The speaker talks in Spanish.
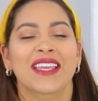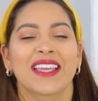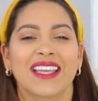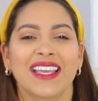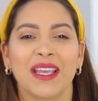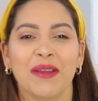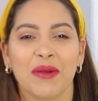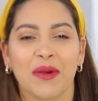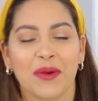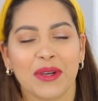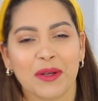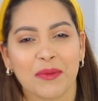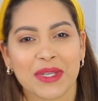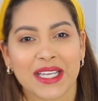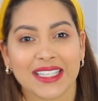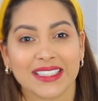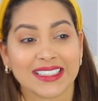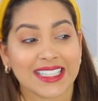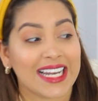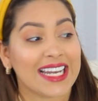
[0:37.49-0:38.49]
Y pues bueno, mi
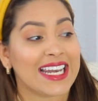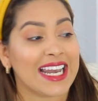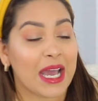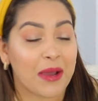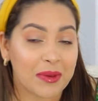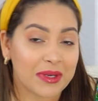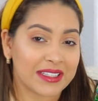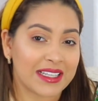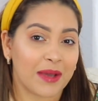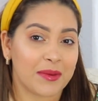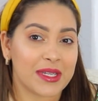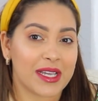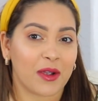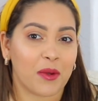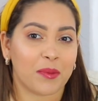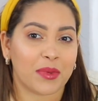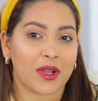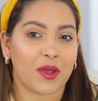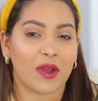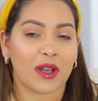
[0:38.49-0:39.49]
gente, la verdad había
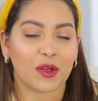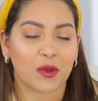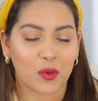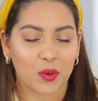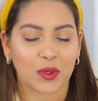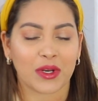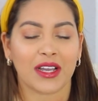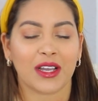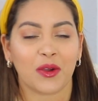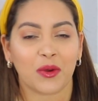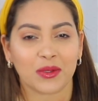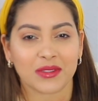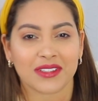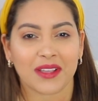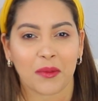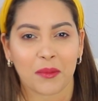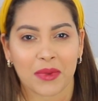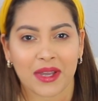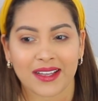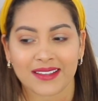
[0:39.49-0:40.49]
comprado algunas
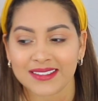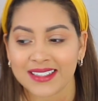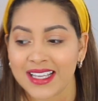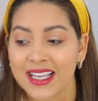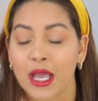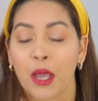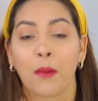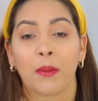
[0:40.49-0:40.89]
cosas más,